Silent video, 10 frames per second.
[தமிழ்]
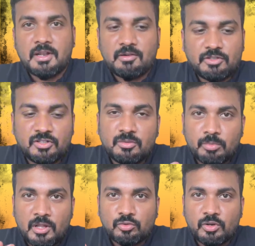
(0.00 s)
நான் வந்து
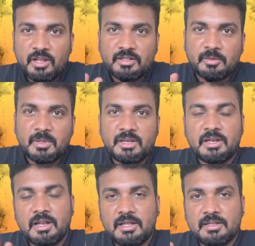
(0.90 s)
சிம்பிளாக சொன்னேன் இந்த மாதிரி
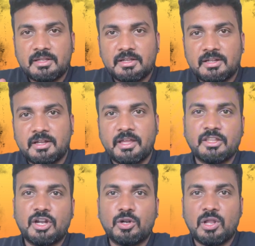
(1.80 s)
இல்லை
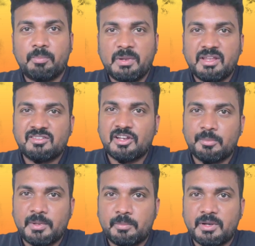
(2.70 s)
எதுனாலும் நான்
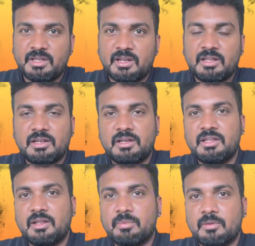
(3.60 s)
அப்ளிகேஷனில் பே பண்ணிக்கிறேன் இல்லை
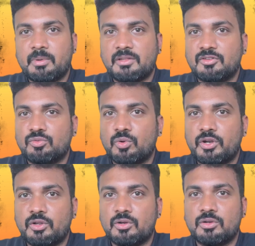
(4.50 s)
நியர்பை பிரான்ச்சஸ்
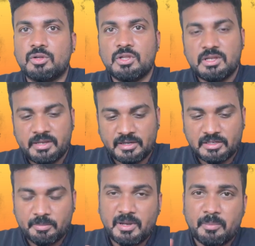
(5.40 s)
ஓரிடோ
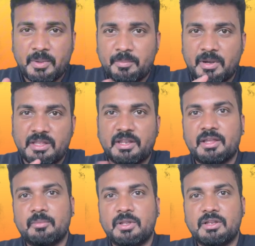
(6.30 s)
இடத்துல போய் நான் பே
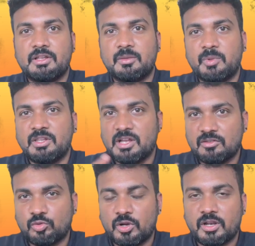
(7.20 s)
பண்ணிக்கிறேன் அப்படின்னு இப்போ
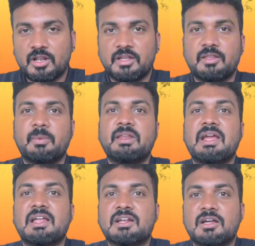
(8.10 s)
எதுக்காக சொல்கிறேன்னா மாதிரி
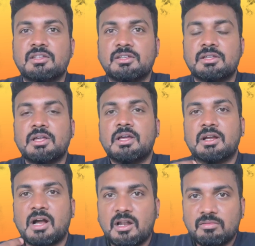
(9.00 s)
யாருக்காவது
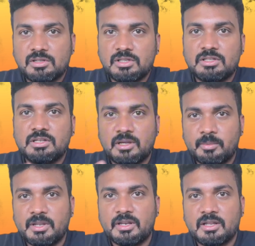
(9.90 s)
கால் வந்தது
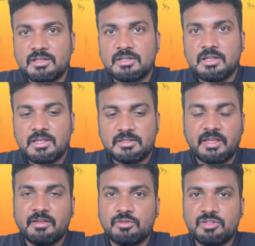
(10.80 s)
அப்படின்னா
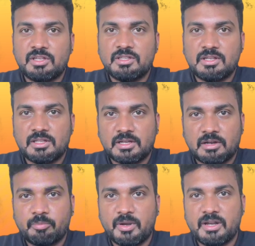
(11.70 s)
தயவு செய்து அதை
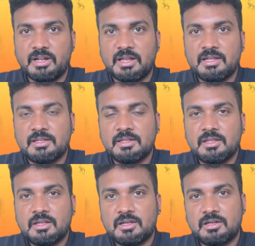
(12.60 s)
கட் பண்ணிடுங்க
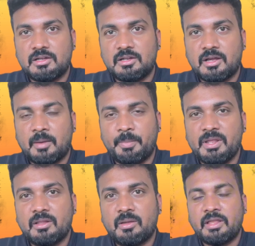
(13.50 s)
அப்படி
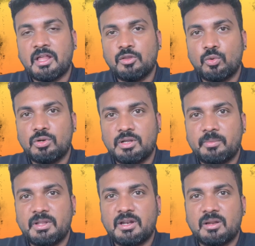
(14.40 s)
ஏதாவது ஒன்று
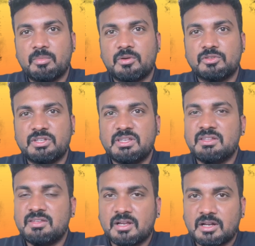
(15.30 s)
அப்படின்னா நம்ம வந்து
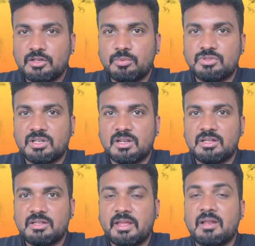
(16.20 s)
ஈஸியாக
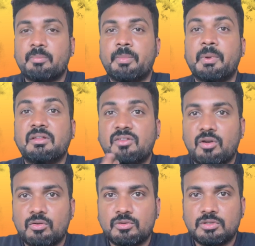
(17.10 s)
கண்டுபிடிச்சிடலாம் ஏன்னா
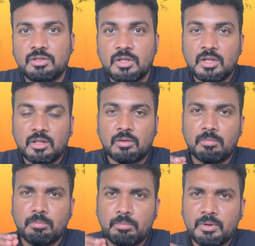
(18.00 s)
பேசுகிறவங்க வந்து
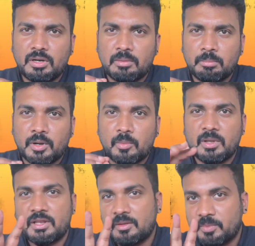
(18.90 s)
ரொம்ப நம்புற
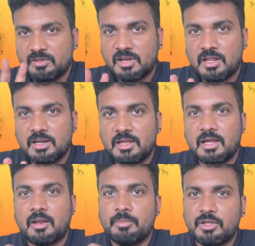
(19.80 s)
மாதிரியே பேசுகிறாங்க
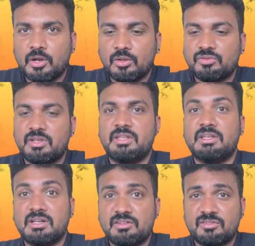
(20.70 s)
அரபிக்னாலும் சரி
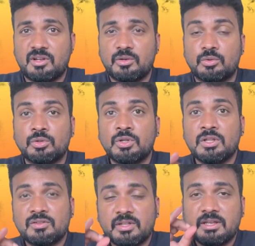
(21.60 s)
இங்கிலீஷ்னாலும்
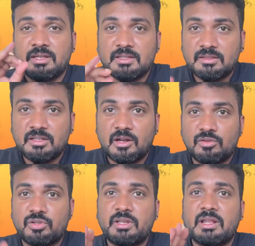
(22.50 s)
சரி
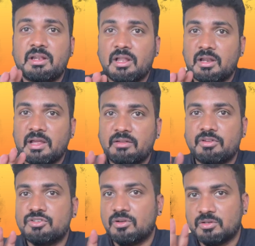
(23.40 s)
ஹிந்தினாலும் சரி எல்லா
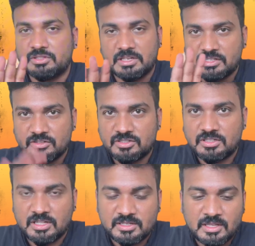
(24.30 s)
லாங்குவேஜும் அவங்க தெரிஞ்சு
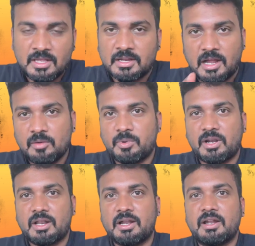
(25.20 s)
வச்சுட்டு தான் கால்
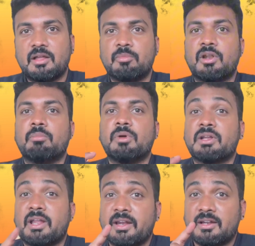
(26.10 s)
பண்ணுறாங்க நம்ம
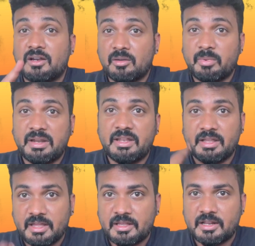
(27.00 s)
நம்பர் கரெக்டான
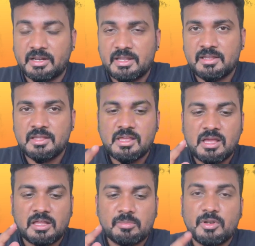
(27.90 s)
கேக்குறாங்க
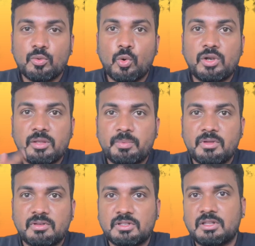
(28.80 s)
கேட்குறாங்க மாதிரி ஓடிபி
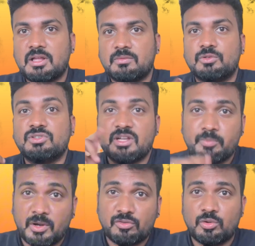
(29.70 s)
வந்ததா வந்து
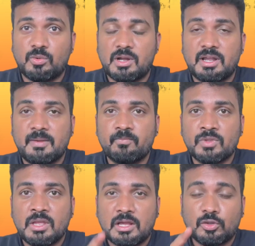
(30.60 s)
செக் பண்ண சொல்லுவாங்க
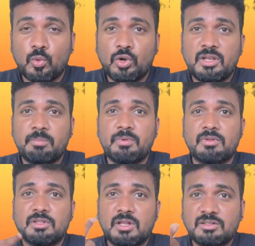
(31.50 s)
அந்த ஓடிபி
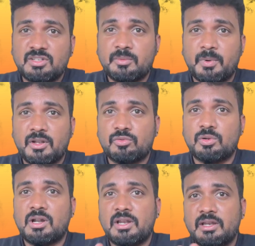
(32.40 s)
வந்துதான் செக் பண்ண
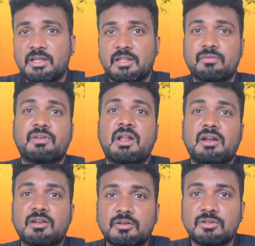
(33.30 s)
சொன்னாலே நீங்கள் அது
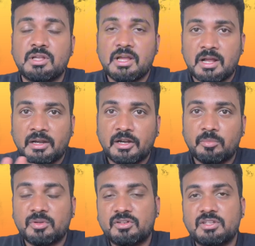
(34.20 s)
ஃப்ராடுன்னு
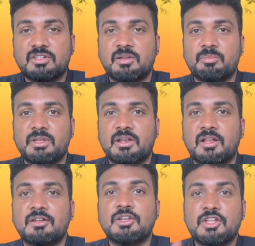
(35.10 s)
ஹண்ட்ரட் பர்சன்டேஜ்
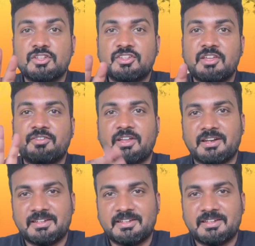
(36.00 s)
நம்பிடலாம் சேஃபாக